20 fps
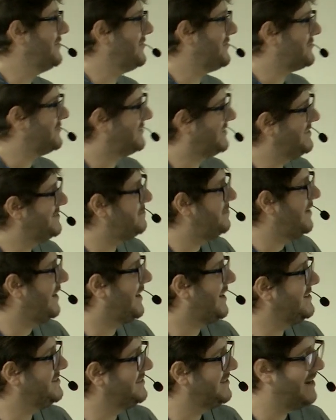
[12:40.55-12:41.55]
se eu consegui
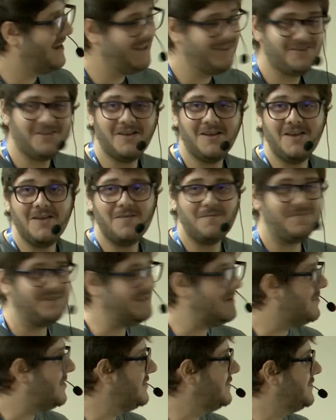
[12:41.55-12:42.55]
explicar direito. Mas
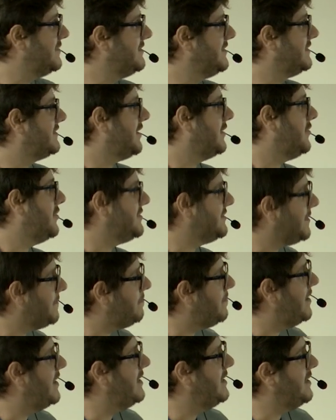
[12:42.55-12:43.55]
é mais ou menos isso. A nossa
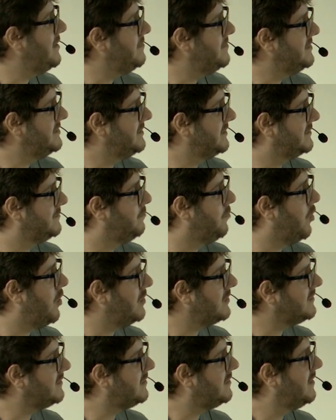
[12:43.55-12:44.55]
API é MySix
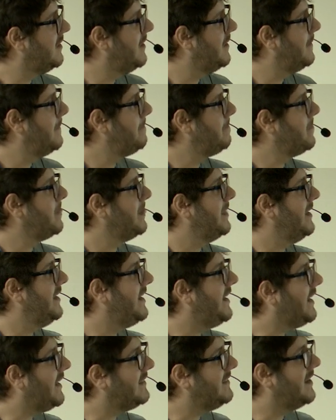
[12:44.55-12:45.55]
Box e
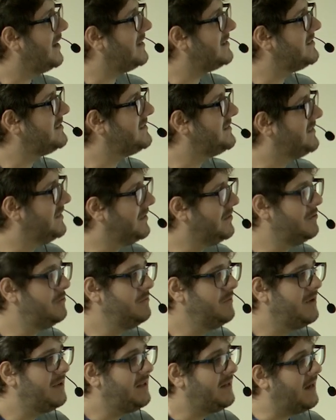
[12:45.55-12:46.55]
cada
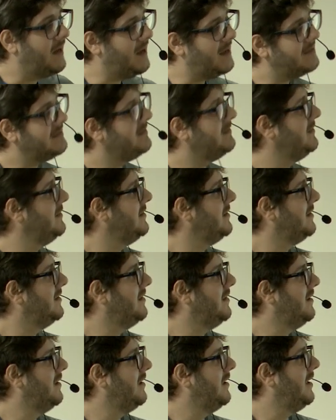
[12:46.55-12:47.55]
ação que nasce,
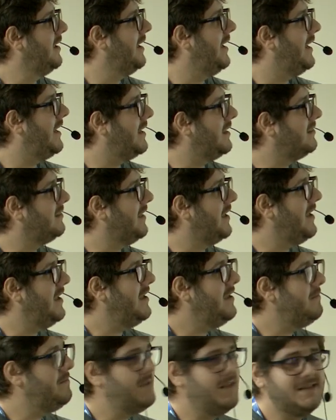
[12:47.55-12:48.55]
ela
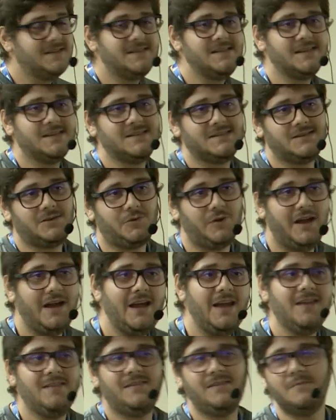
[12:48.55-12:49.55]
tem MySix
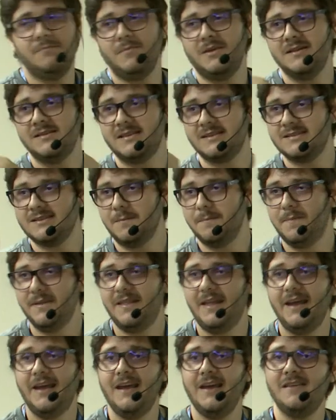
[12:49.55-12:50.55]
Create, MySix
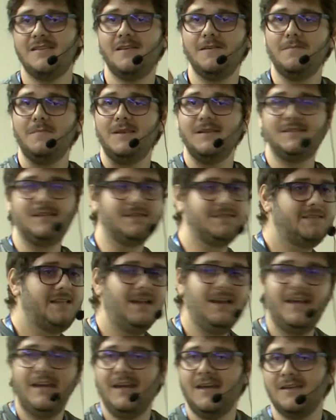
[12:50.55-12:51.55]
Update,
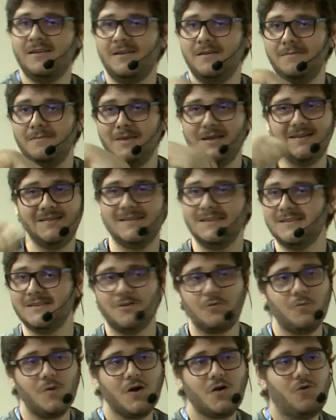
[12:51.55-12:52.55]
Delete,
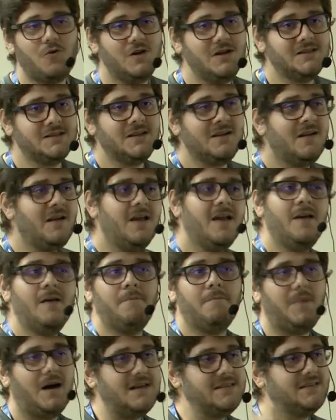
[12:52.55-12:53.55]
alguma coisa.
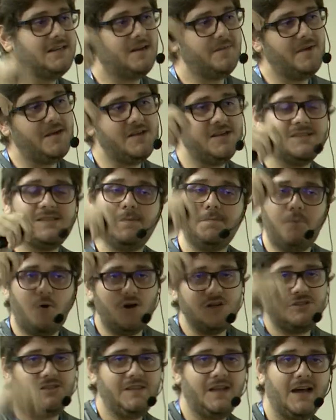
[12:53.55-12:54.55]
Basicamente, esse
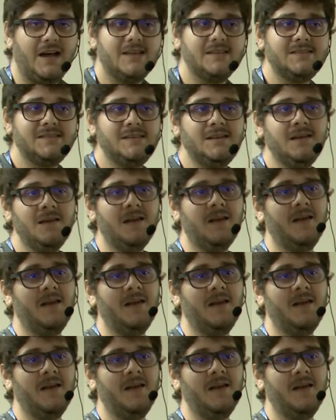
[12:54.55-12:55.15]
pod nasce,